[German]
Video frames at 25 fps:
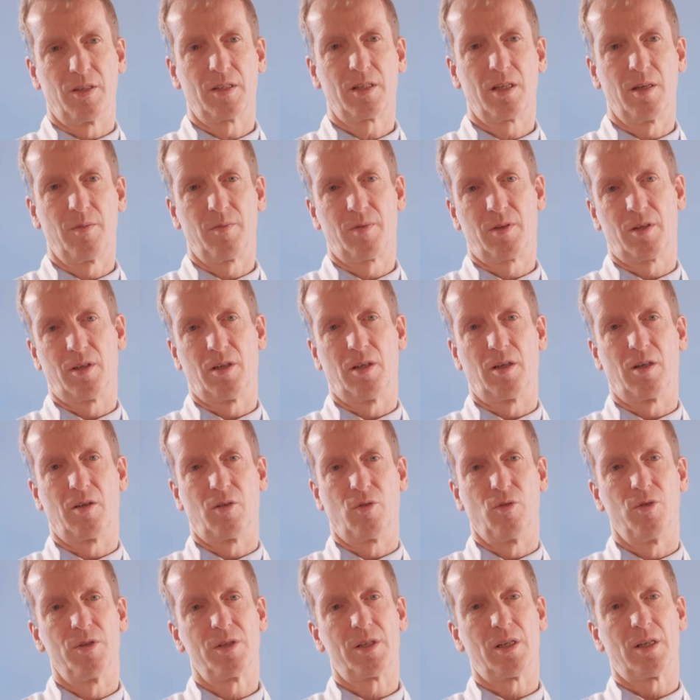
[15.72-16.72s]
es gibt äh,
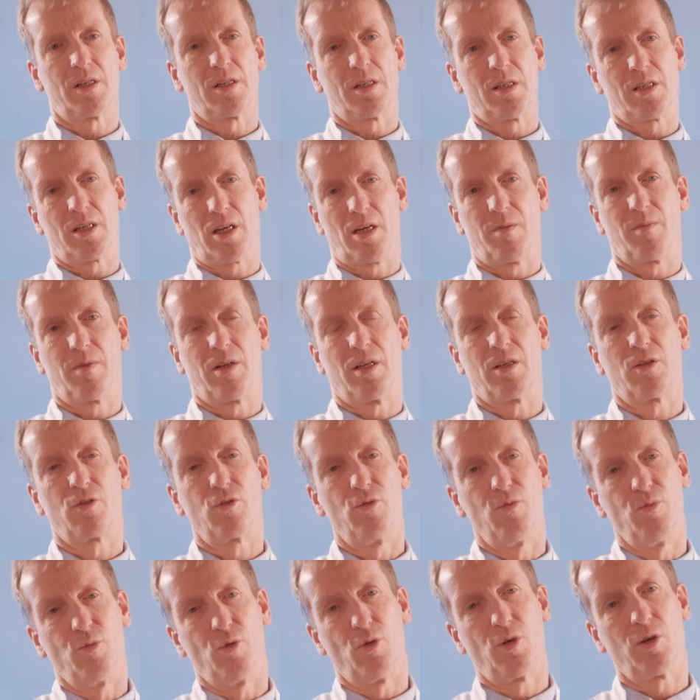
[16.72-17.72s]
grundsätzlich einmal
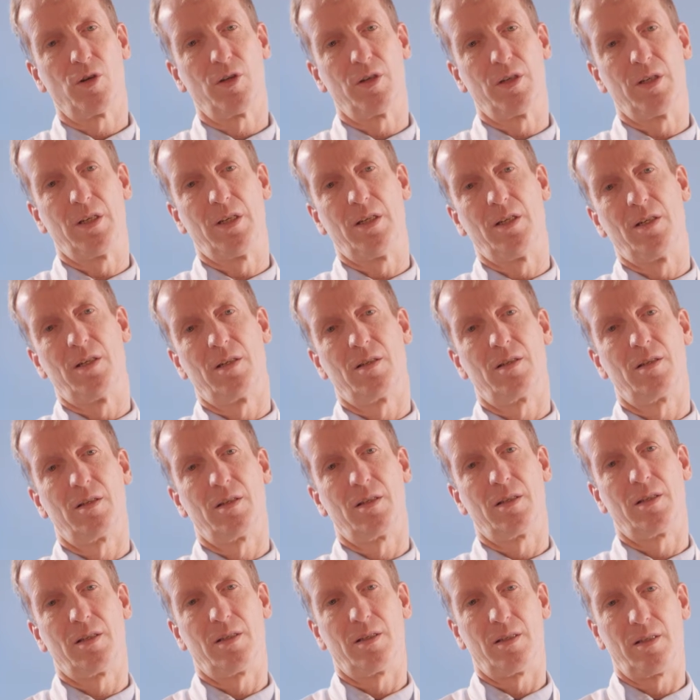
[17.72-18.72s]
Tumoren, die
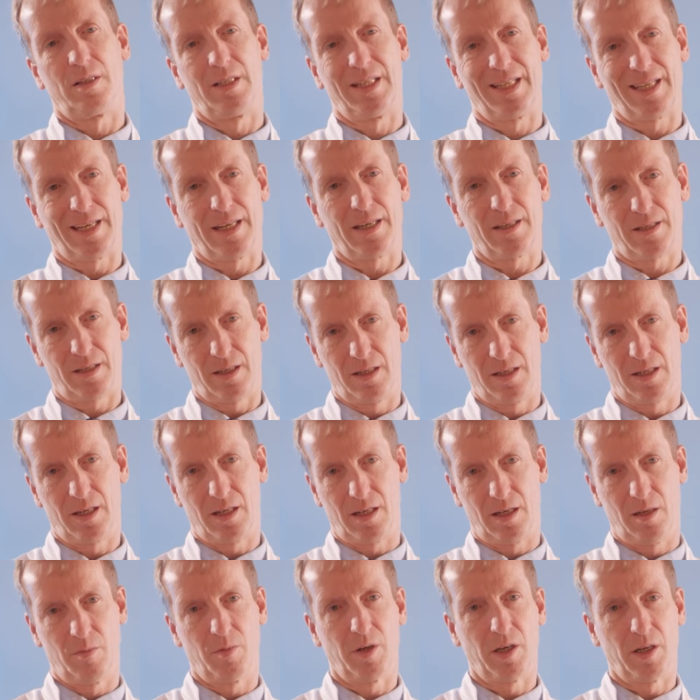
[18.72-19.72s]
direkt in der
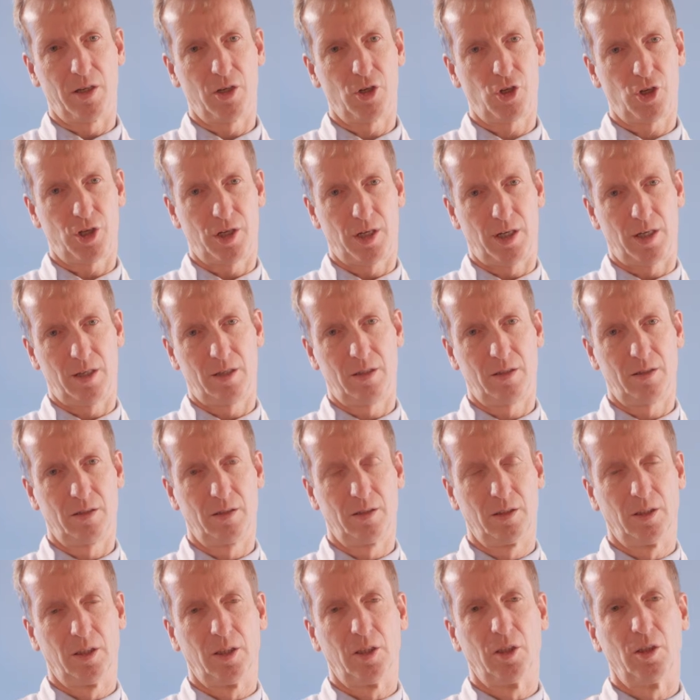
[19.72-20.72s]
Leber entstehen.
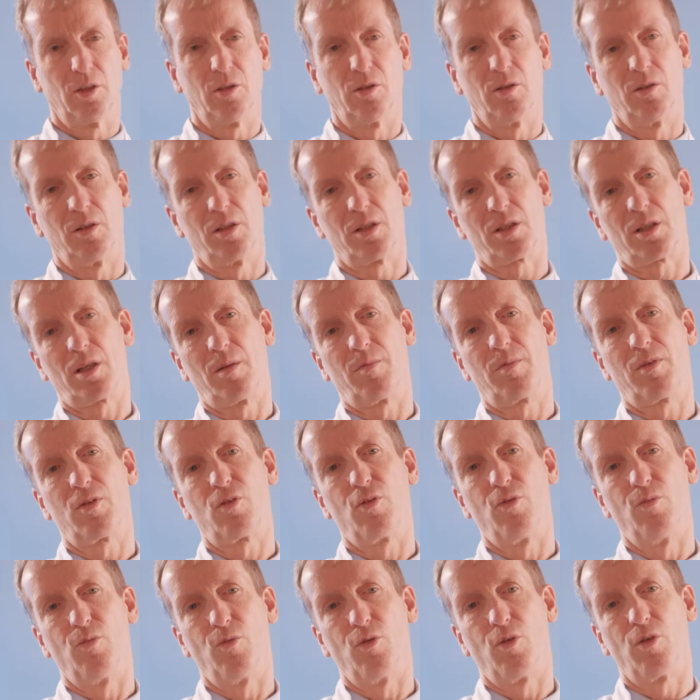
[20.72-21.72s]
Und es gibt
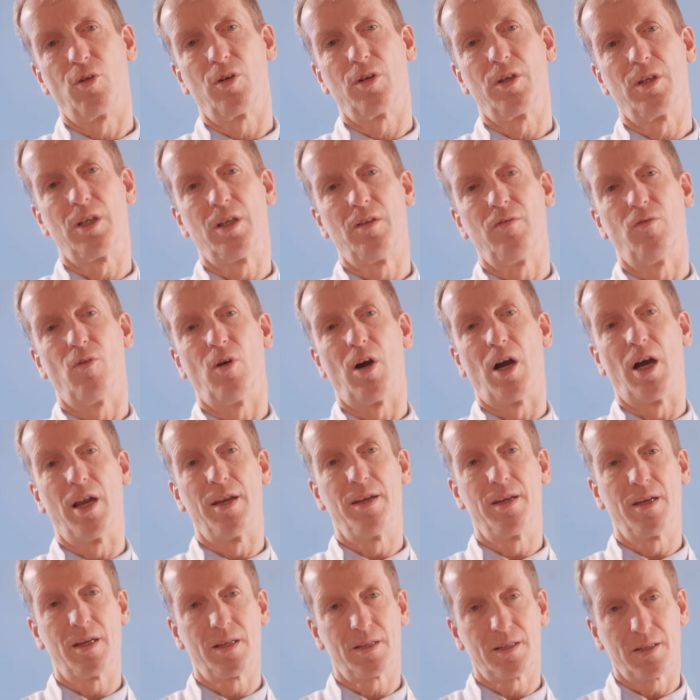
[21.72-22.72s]
Tumoren, die
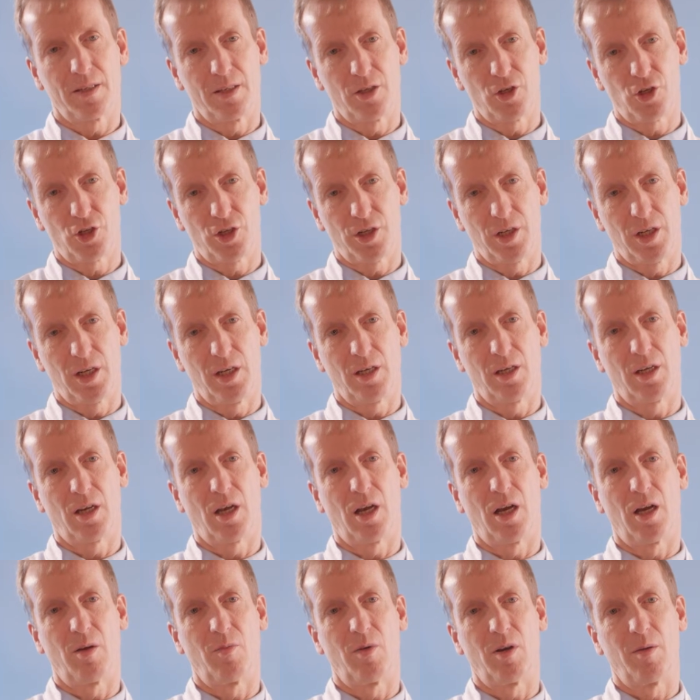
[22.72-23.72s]
woanders entstehen,
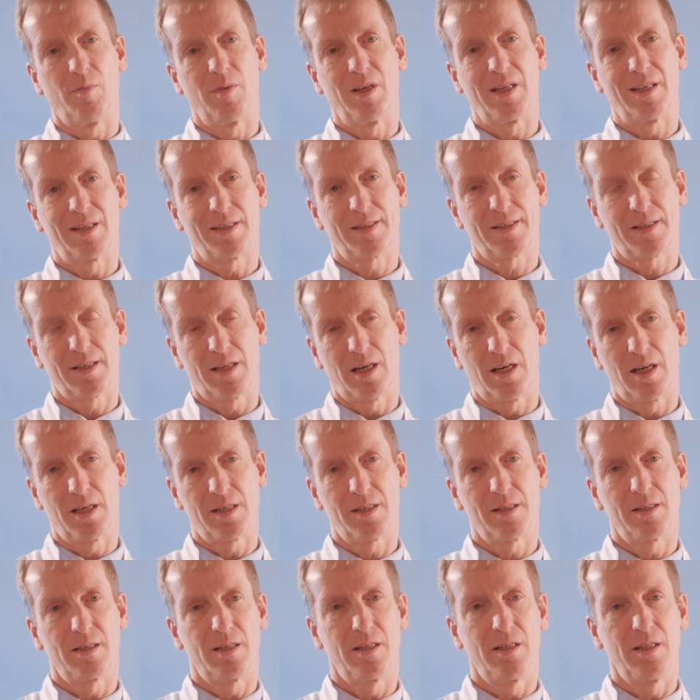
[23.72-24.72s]
aber
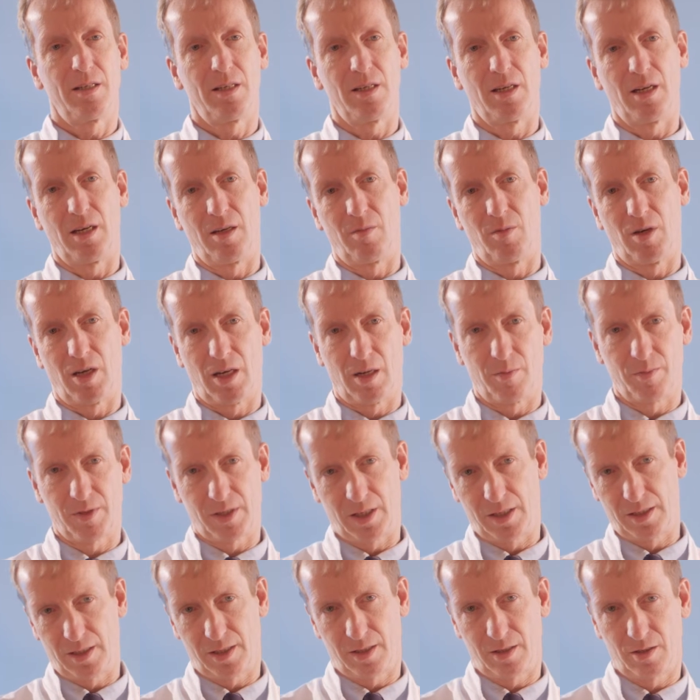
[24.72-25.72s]
Metastasen in die Leber
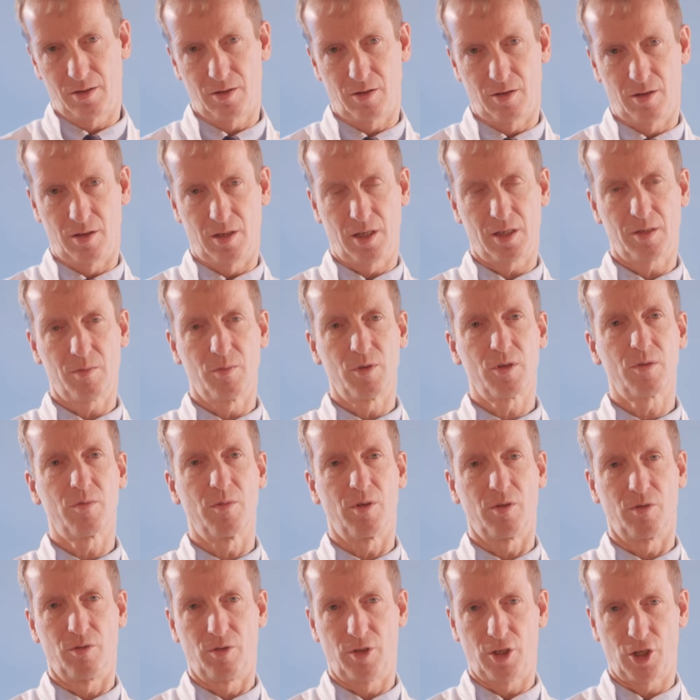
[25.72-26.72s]
absetzen können. Das muss
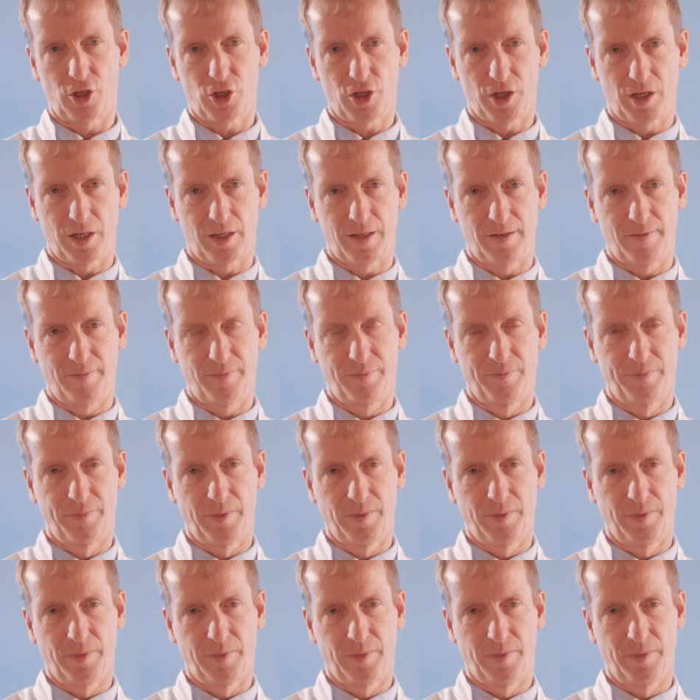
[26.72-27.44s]
man unterscheiden.